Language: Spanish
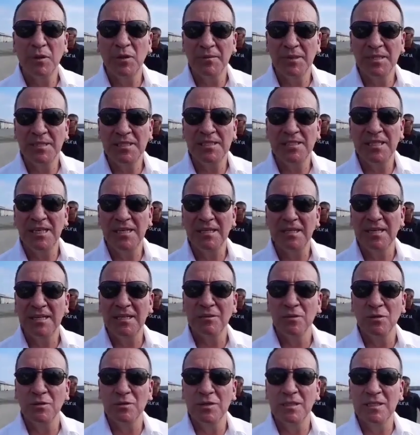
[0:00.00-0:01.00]
provincia
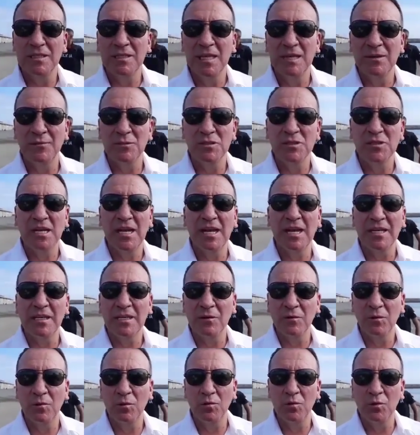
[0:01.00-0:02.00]
en donde tenemos la
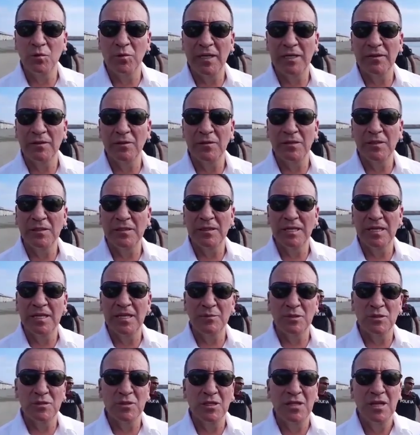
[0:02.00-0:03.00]
agricultura, en donde
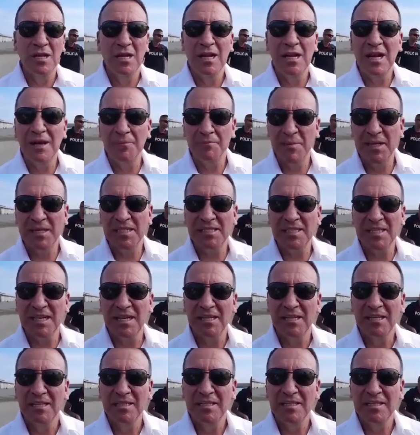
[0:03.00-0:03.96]
tenemos la pesca.